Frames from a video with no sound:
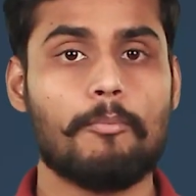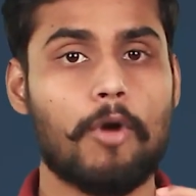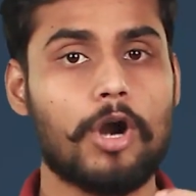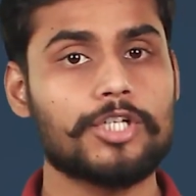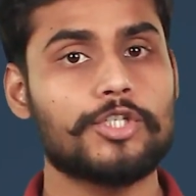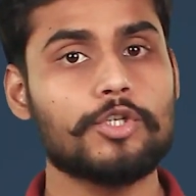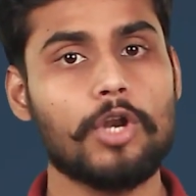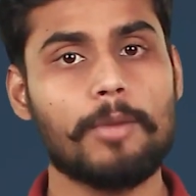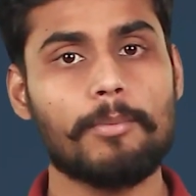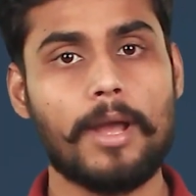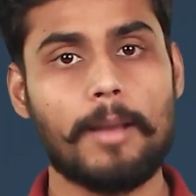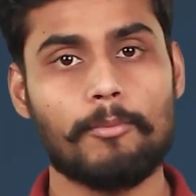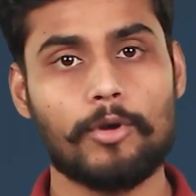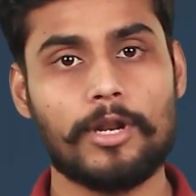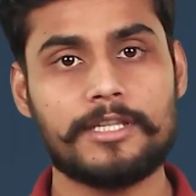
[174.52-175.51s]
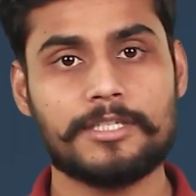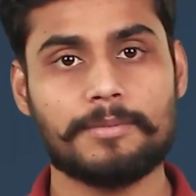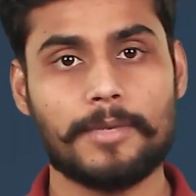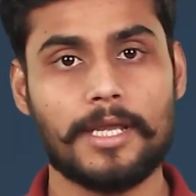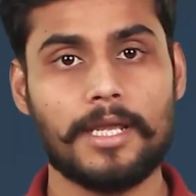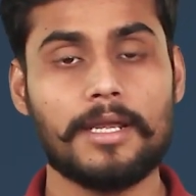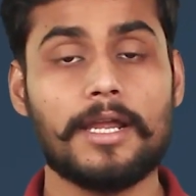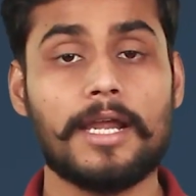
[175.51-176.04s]
मॉर्चुरी एम्बुलेंस
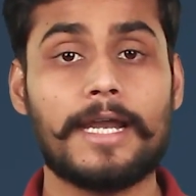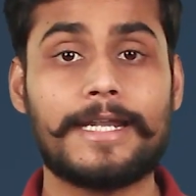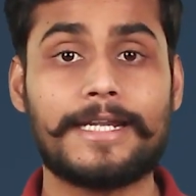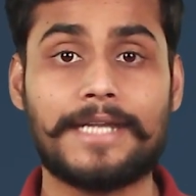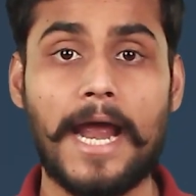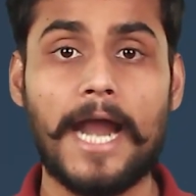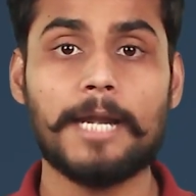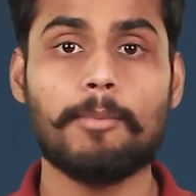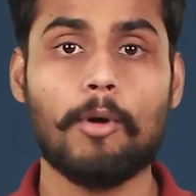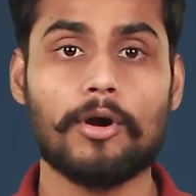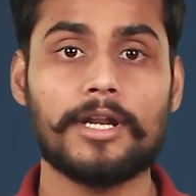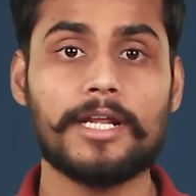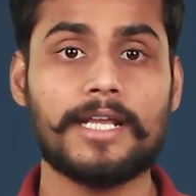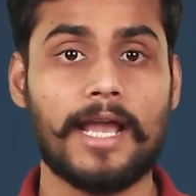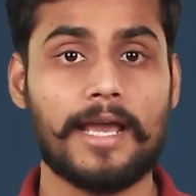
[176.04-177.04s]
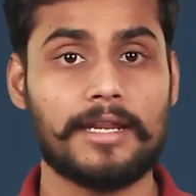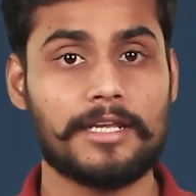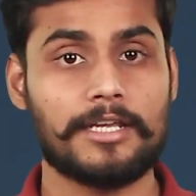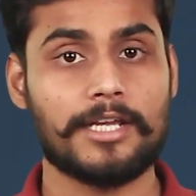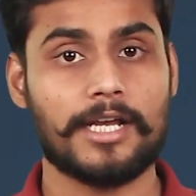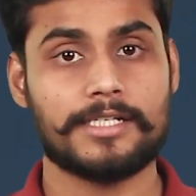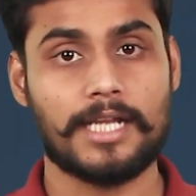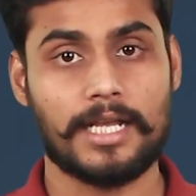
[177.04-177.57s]
में डेड बॉडी कैरी
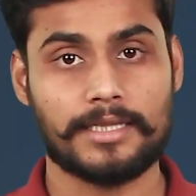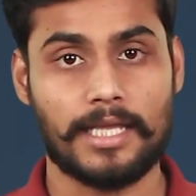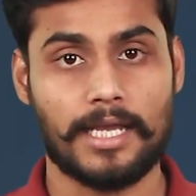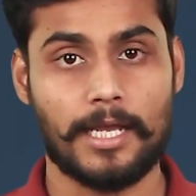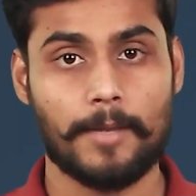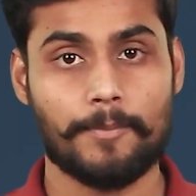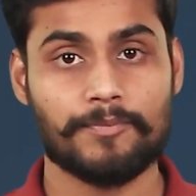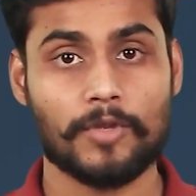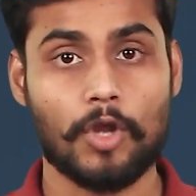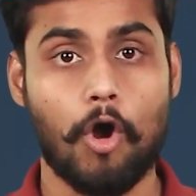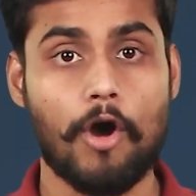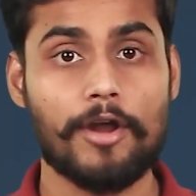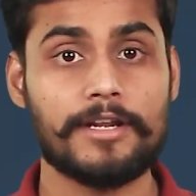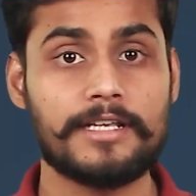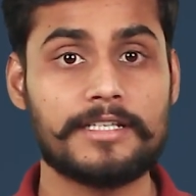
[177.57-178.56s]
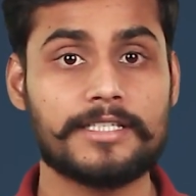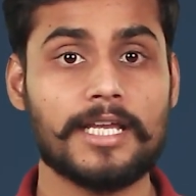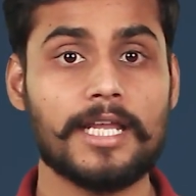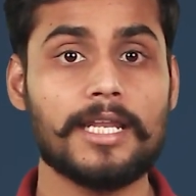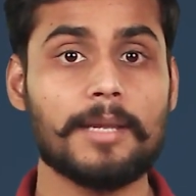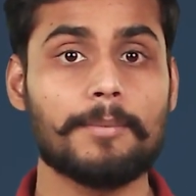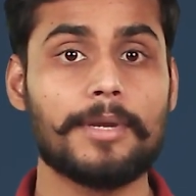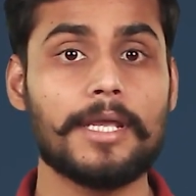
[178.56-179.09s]
किया जाता है और इसके
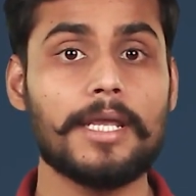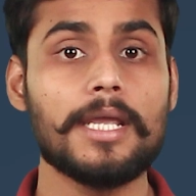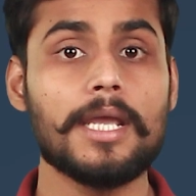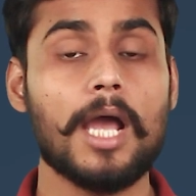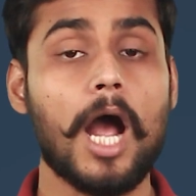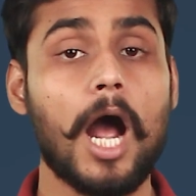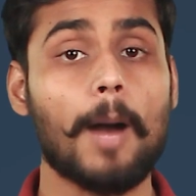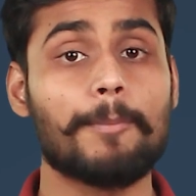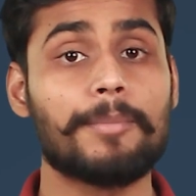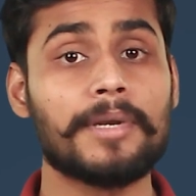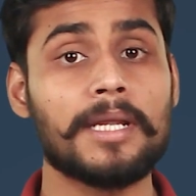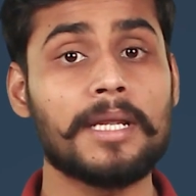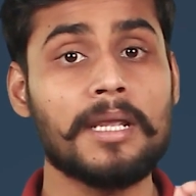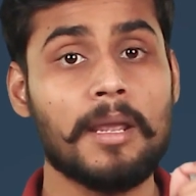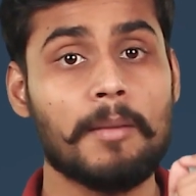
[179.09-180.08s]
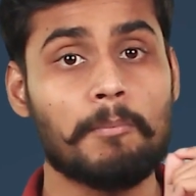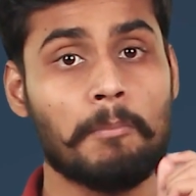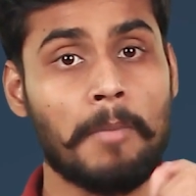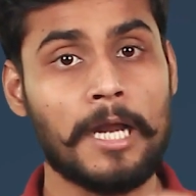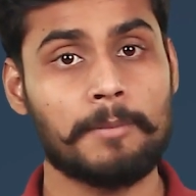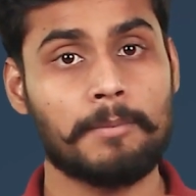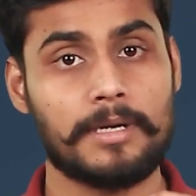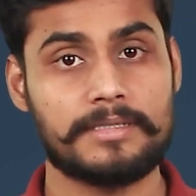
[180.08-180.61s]
लिए भी अपनी
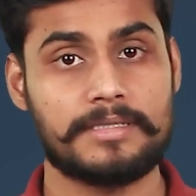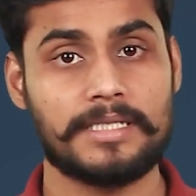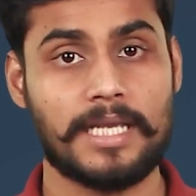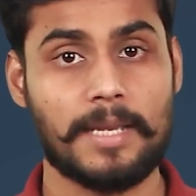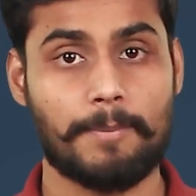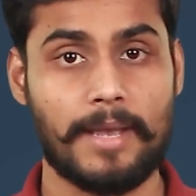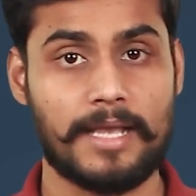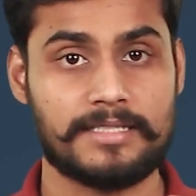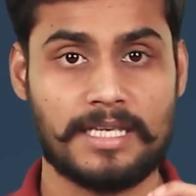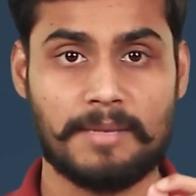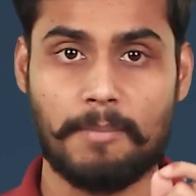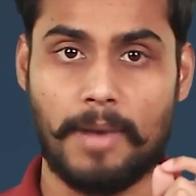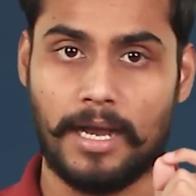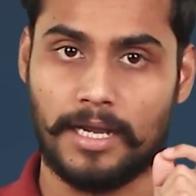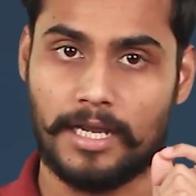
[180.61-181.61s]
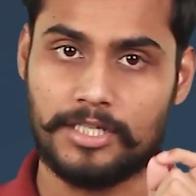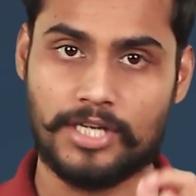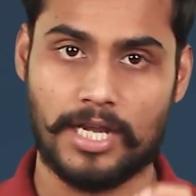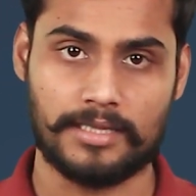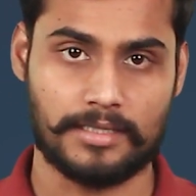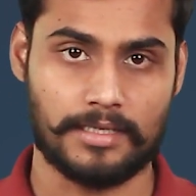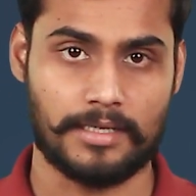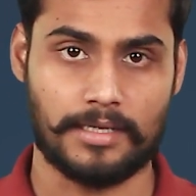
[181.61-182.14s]
मन मर्जी के पैसे मांगे
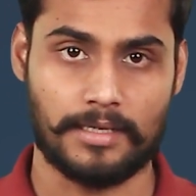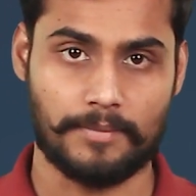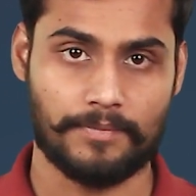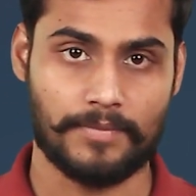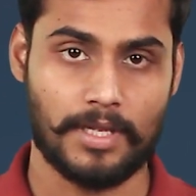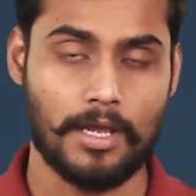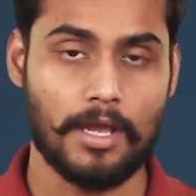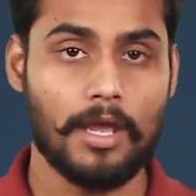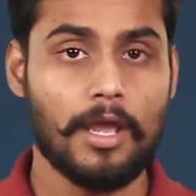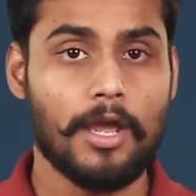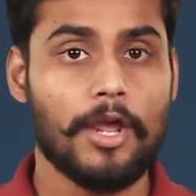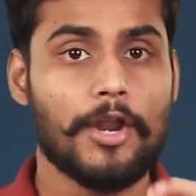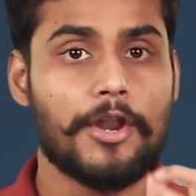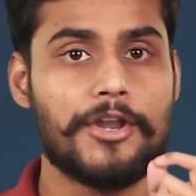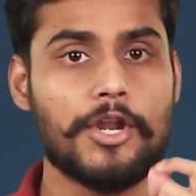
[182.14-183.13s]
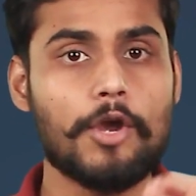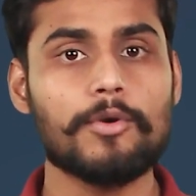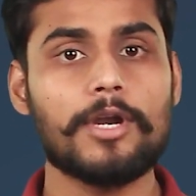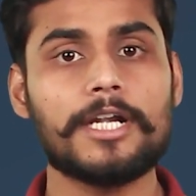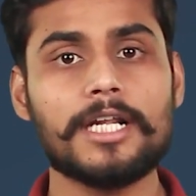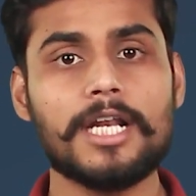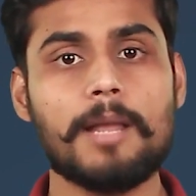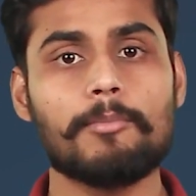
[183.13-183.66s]
जाते हैं
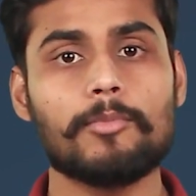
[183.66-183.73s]
नियोनेटल